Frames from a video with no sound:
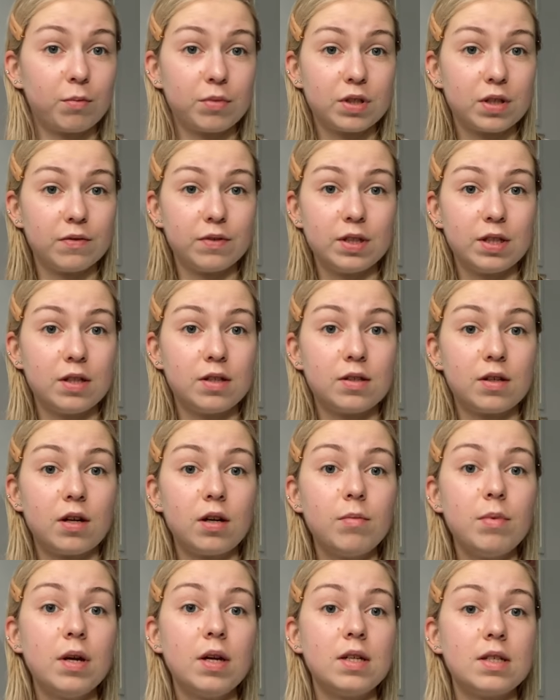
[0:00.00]
muszę wiedzieć co
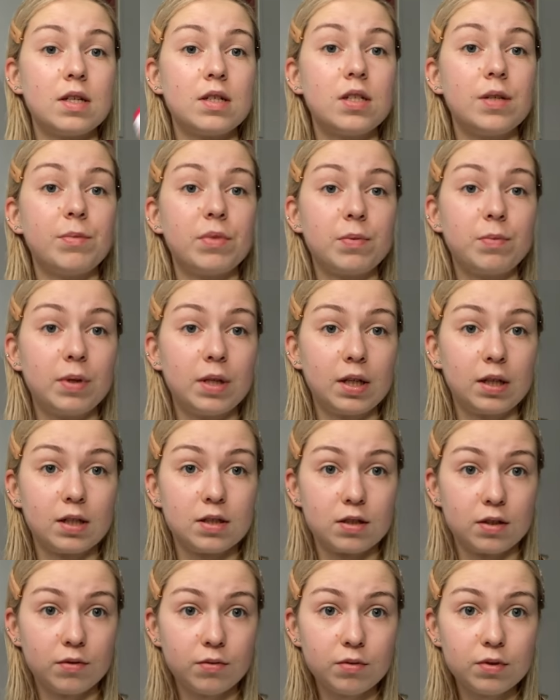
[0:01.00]
robię. I zacznijmy od
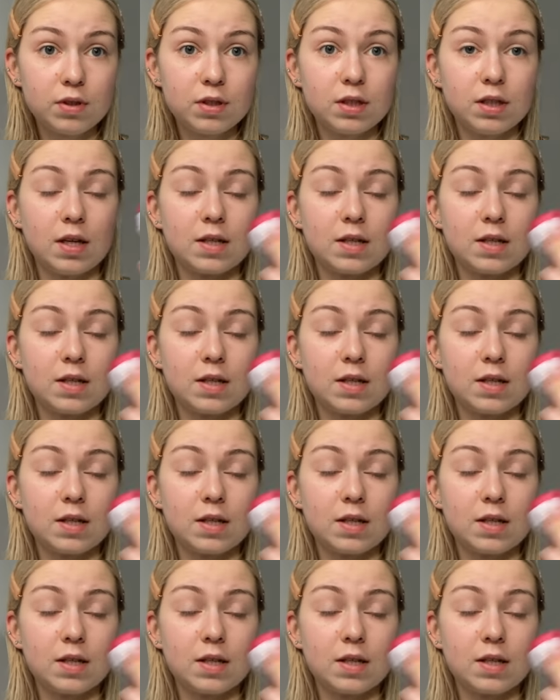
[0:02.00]
pielęgnacji ust.